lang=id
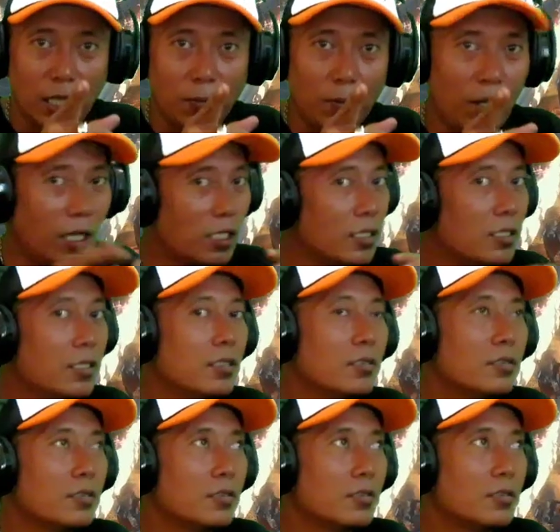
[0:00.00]
apa
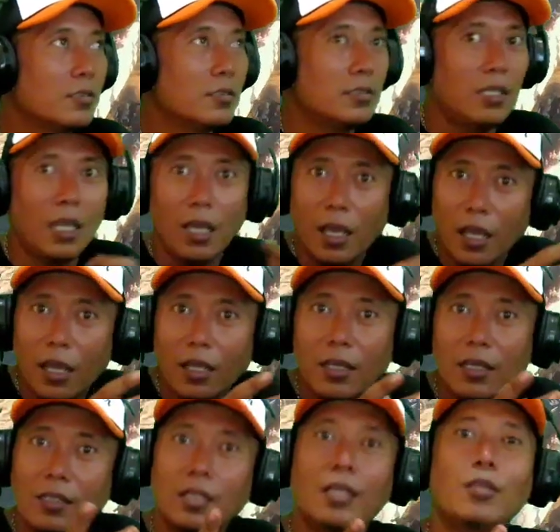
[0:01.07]
ya
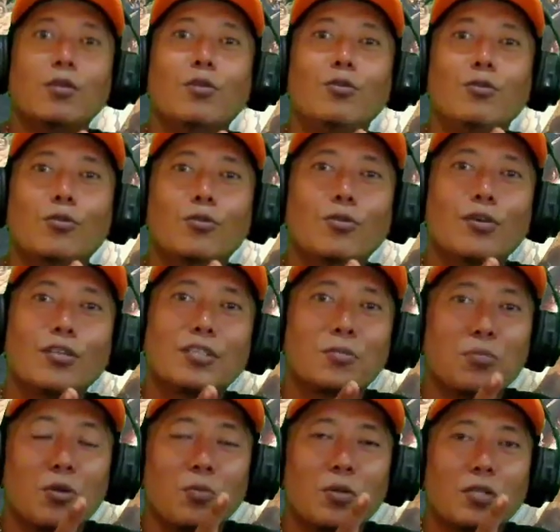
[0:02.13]
kita intro dulu
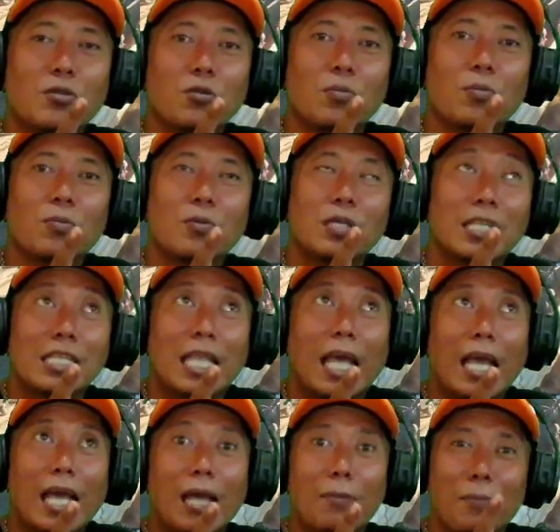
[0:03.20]
sebelum gitu
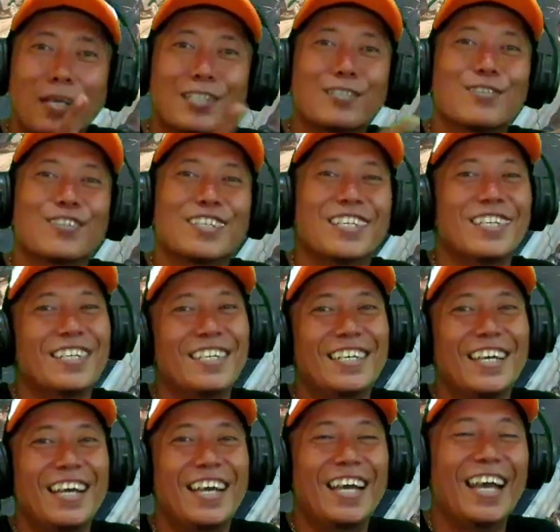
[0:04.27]
kita masuk ke
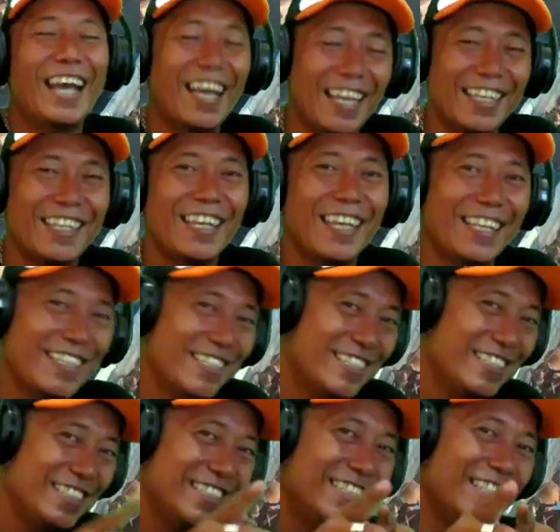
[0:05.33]
highlight
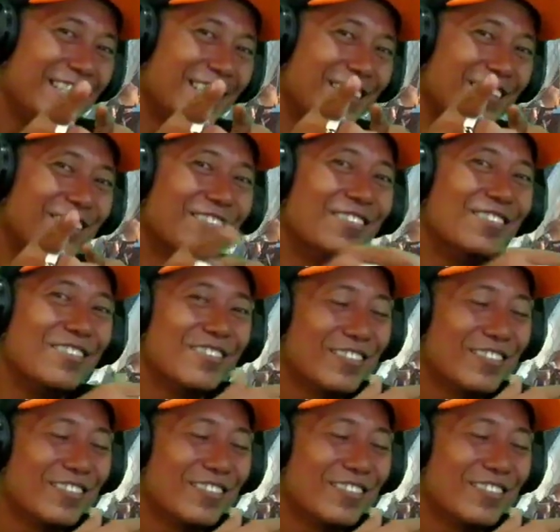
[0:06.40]
intro dulu